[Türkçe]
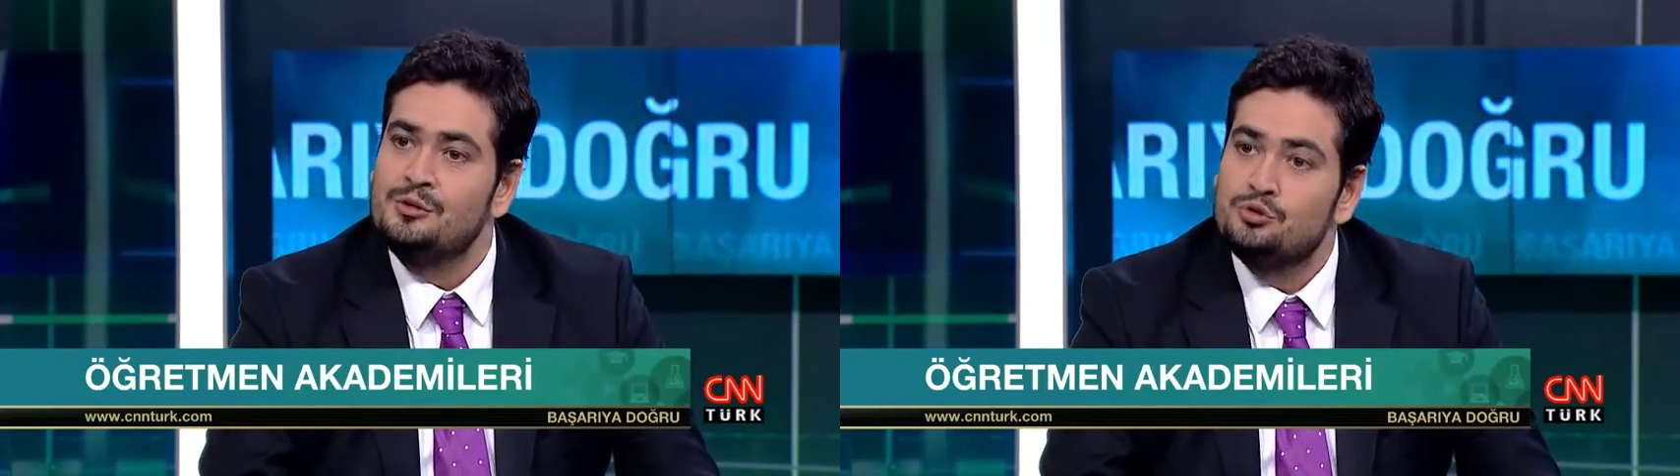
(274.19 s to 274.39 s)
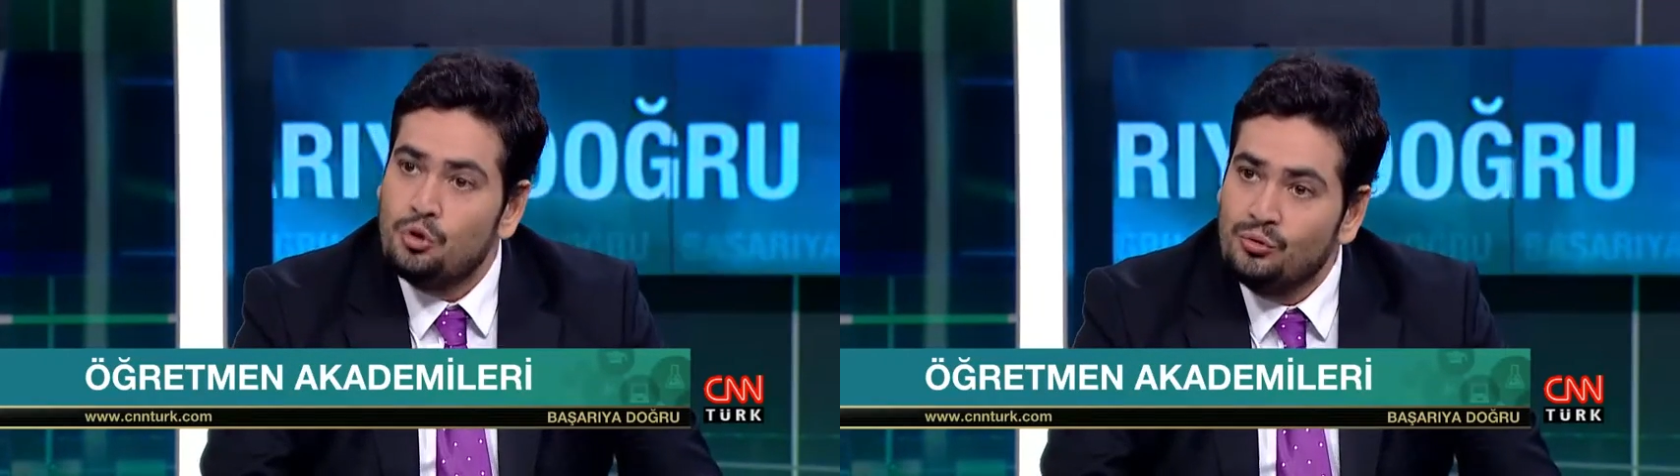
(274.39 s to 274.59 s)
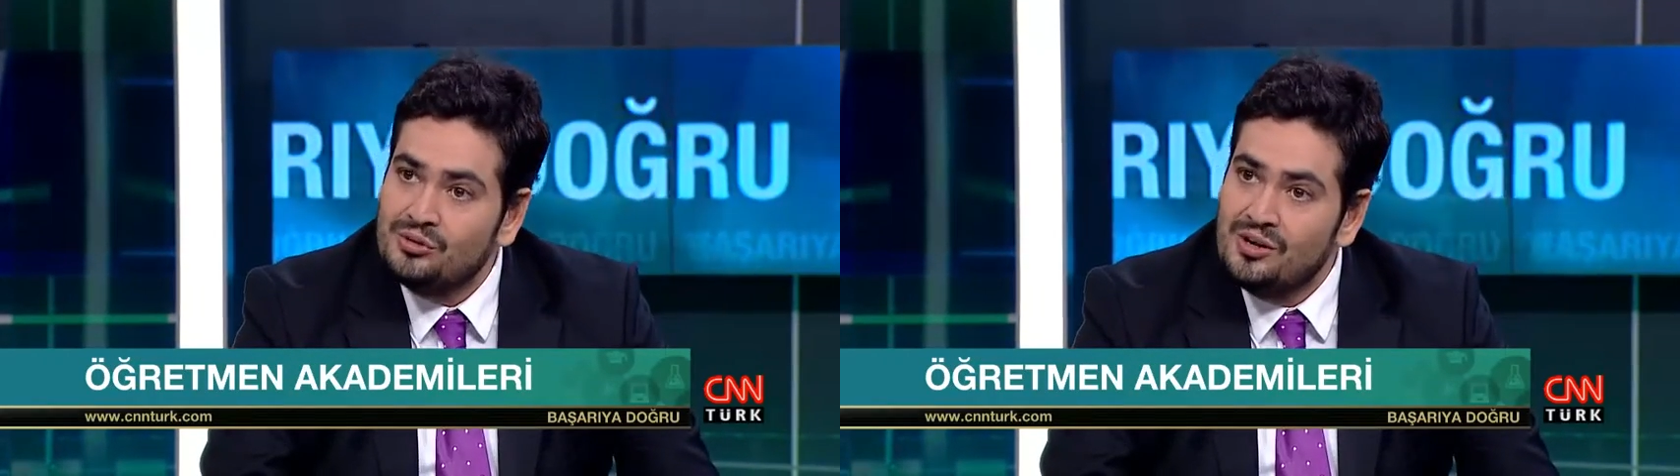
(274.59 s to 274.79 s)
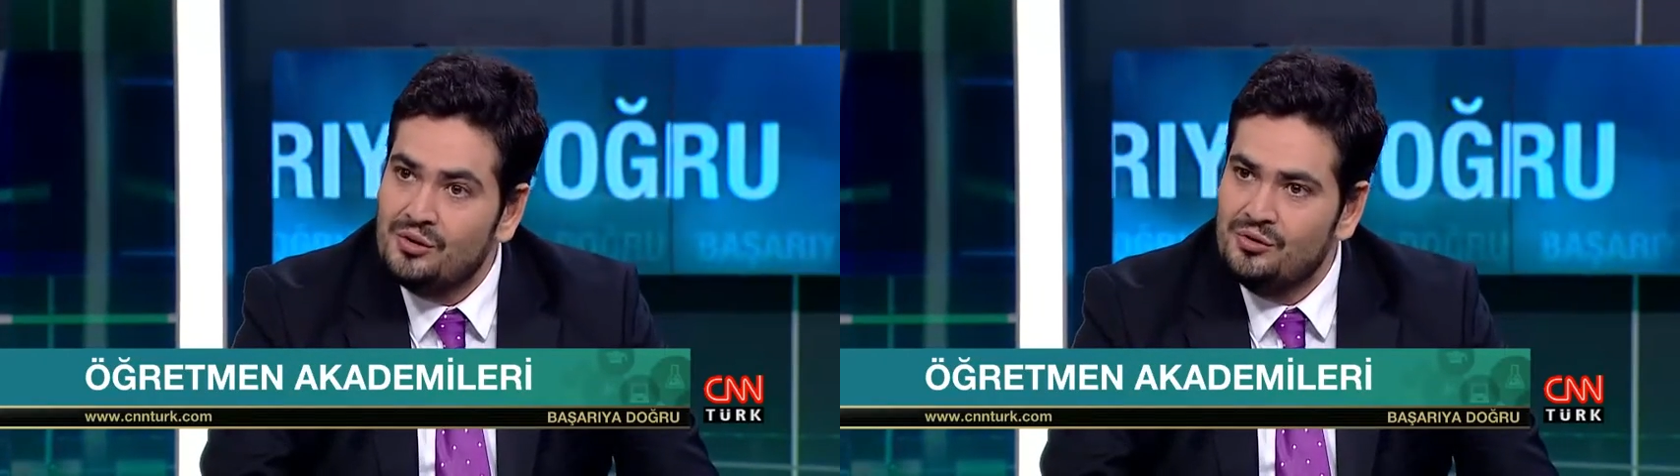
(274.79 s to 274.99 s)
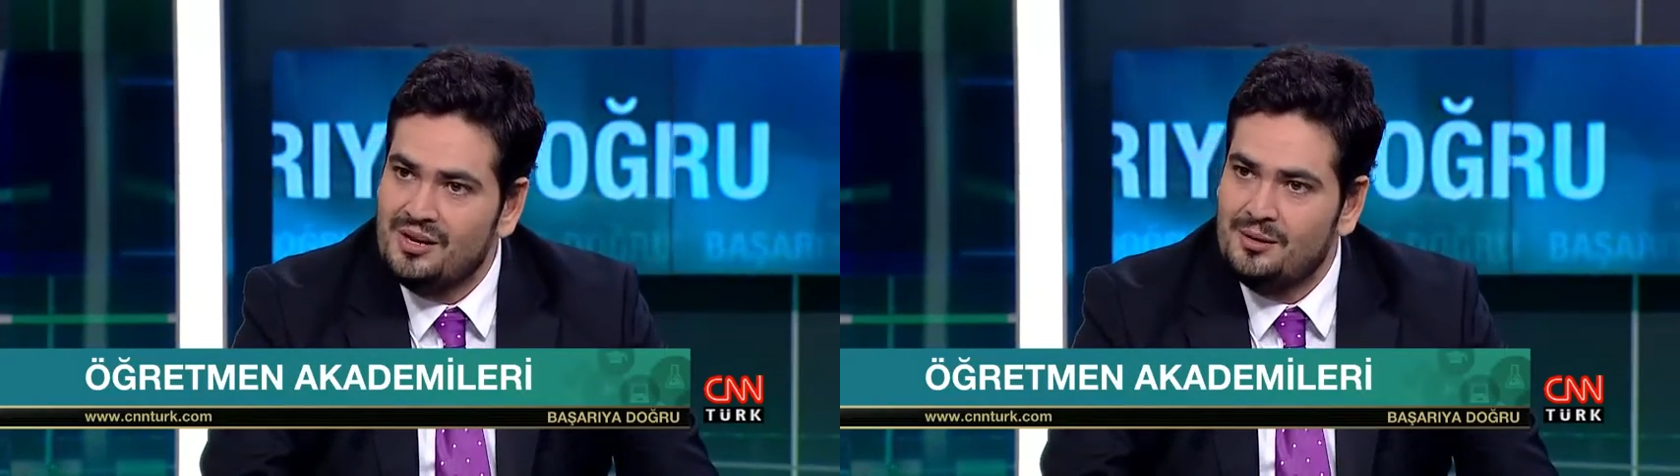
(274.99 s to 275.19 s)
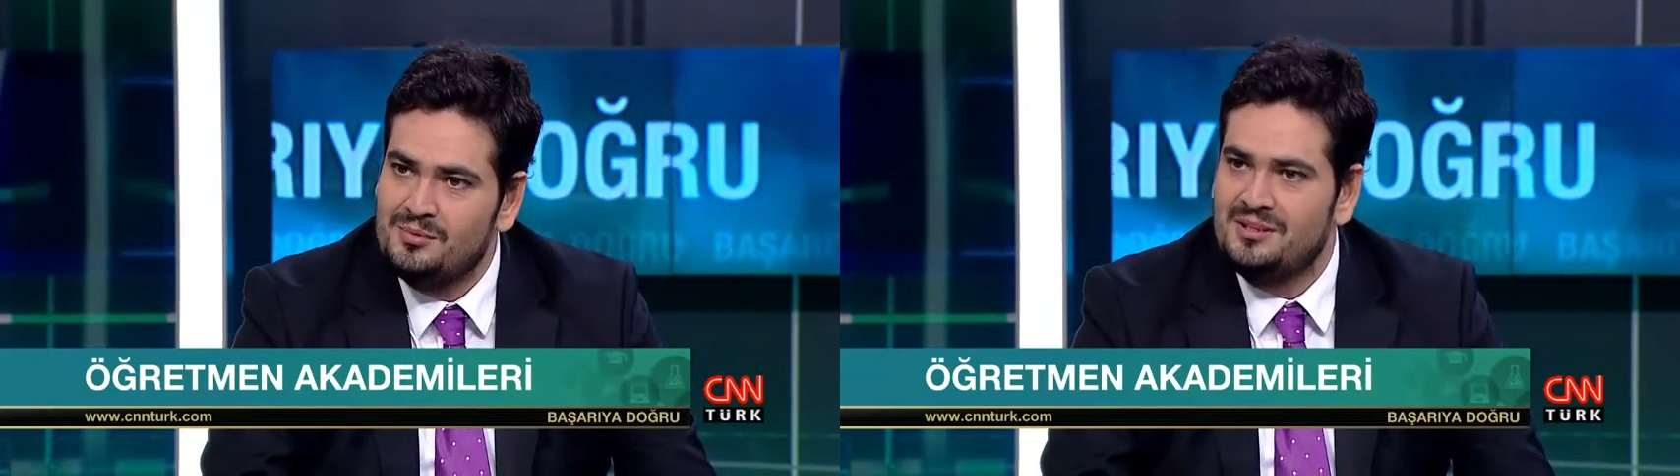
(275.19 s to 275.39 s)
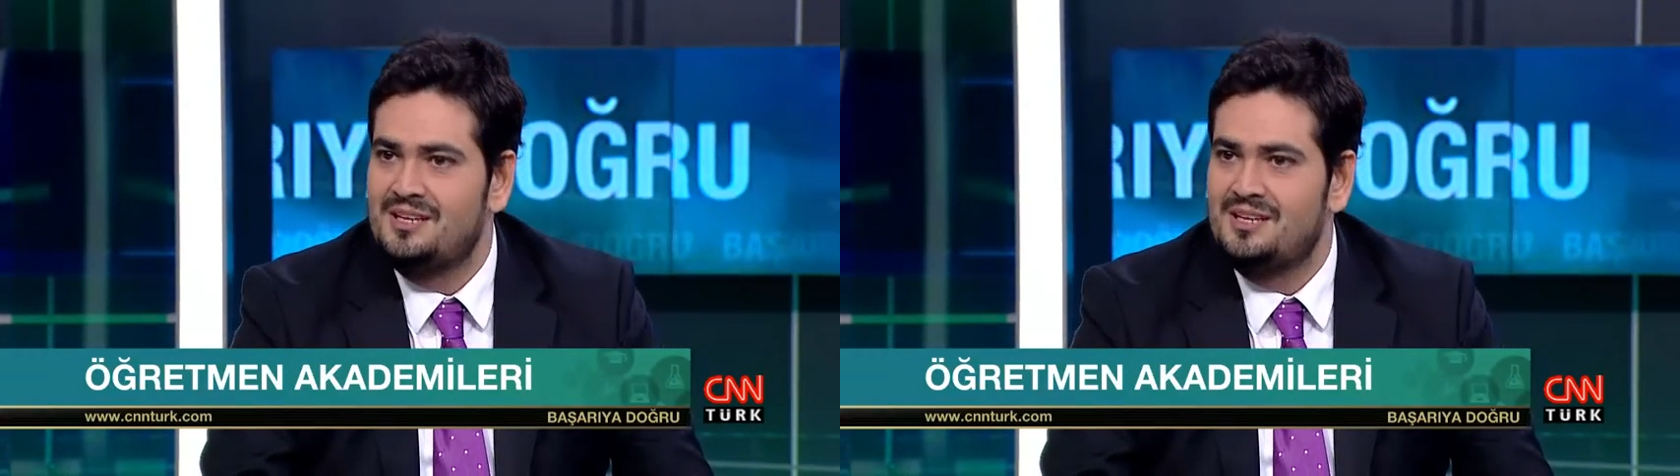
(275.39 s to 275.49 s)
çok daha önemli.